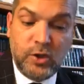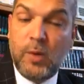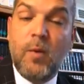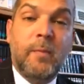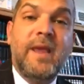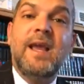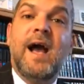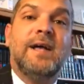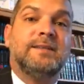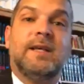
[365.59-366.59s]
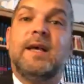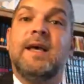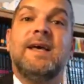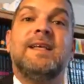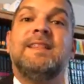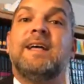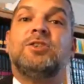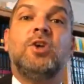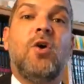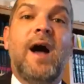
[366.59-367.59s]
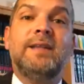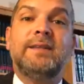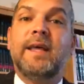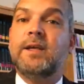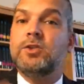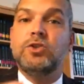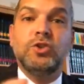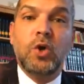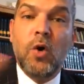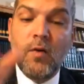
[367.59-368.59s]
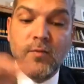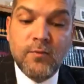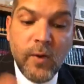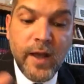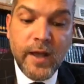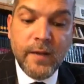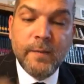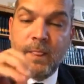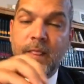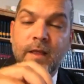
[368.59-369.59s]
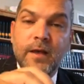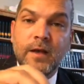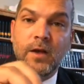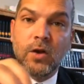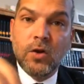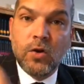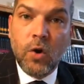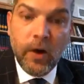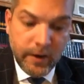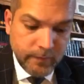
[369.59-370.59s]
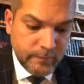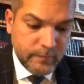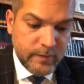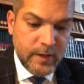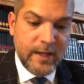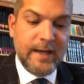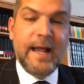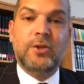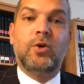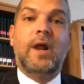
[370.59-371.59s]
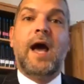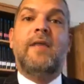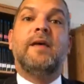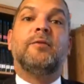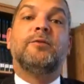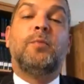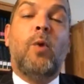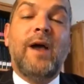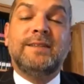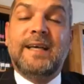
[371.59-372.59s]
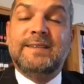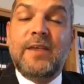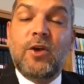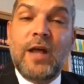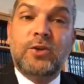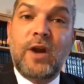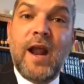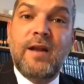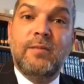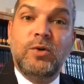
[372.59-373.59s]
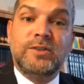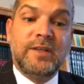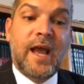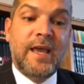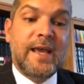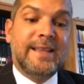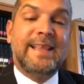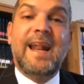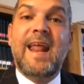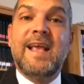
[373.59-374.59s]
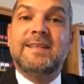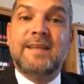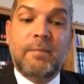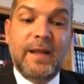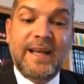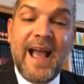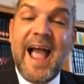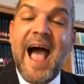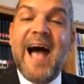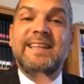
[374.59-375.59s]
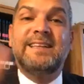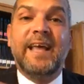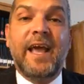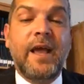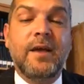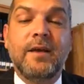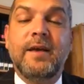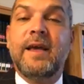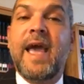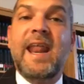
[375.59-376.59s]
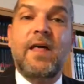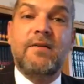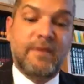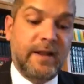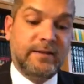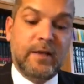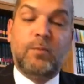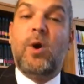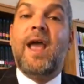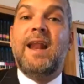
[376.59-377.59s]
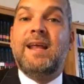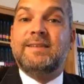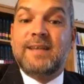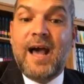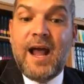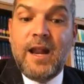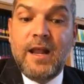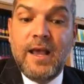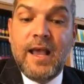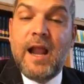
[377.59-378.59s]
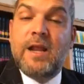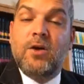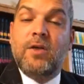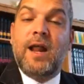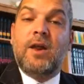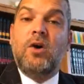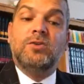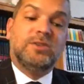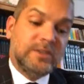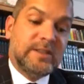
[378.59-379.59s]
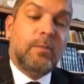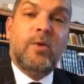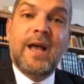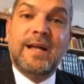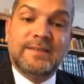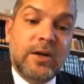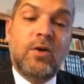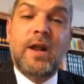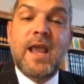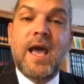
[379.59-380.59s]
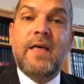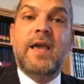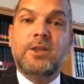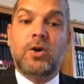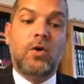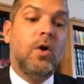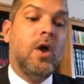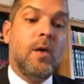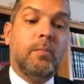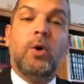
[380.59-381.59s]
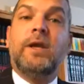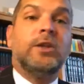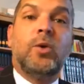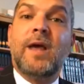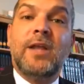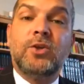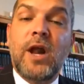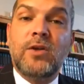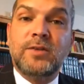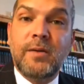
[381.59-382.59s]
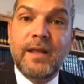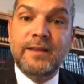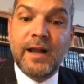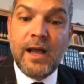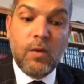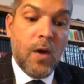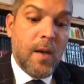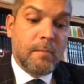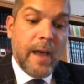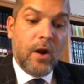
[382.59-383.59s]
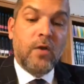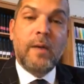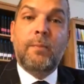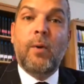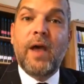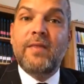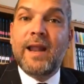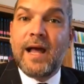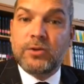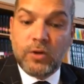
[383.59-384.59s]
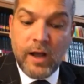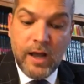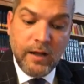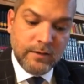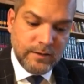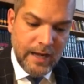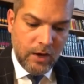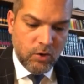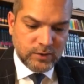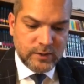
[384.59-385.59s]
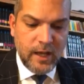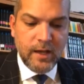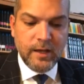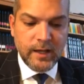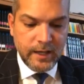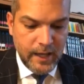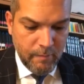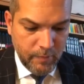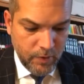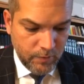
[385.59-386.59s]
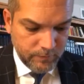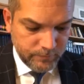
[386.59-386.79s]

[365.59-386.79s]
Y como Pinjas nació antes, no fue cohen. La Torá, después que se dio la Torá en el monte Sinaí, estas leyes se aplican. Antes era diferente. Pues, Eliasal, el hijo de Aarón, sí se podía casar con la hija de Itro, porque todavía la Torá no se había entregado. Pero después de la Torá, la cosa cambió.